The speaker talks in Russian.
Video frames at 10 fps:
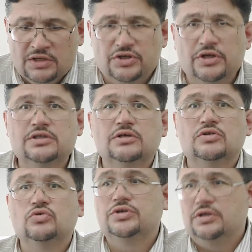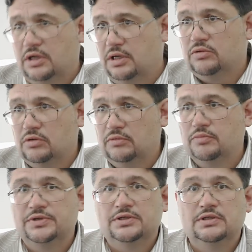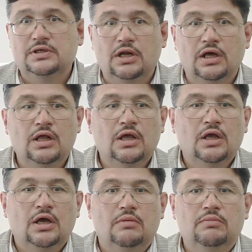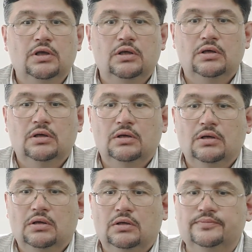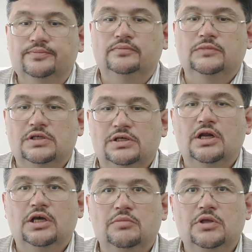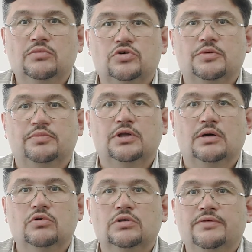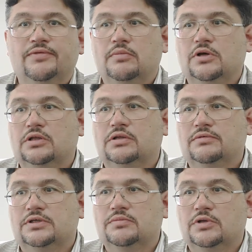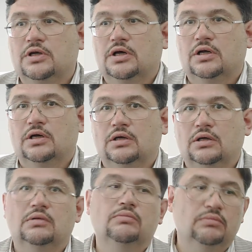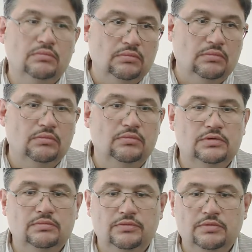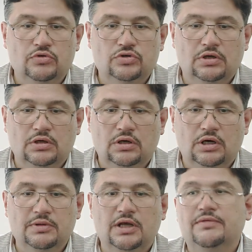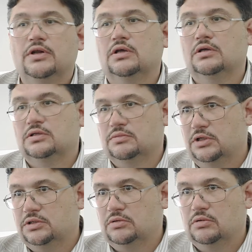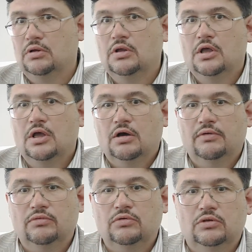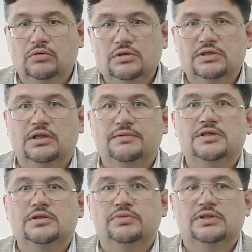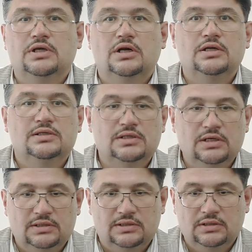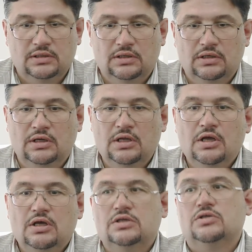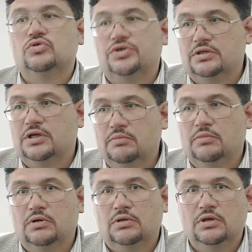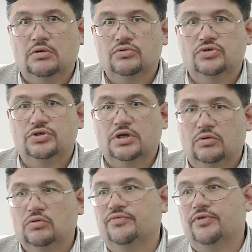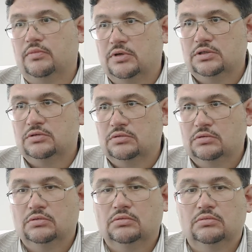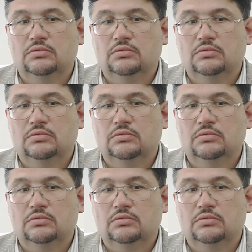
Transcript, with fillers: интересных слушателей, которые его посетили. Мы э, с коллегами немножко подработали формат этого семинара, немножко обновили тематику. Вот. Ну и, соответственно, постарались дать э, слушателям некую сжатую информацию,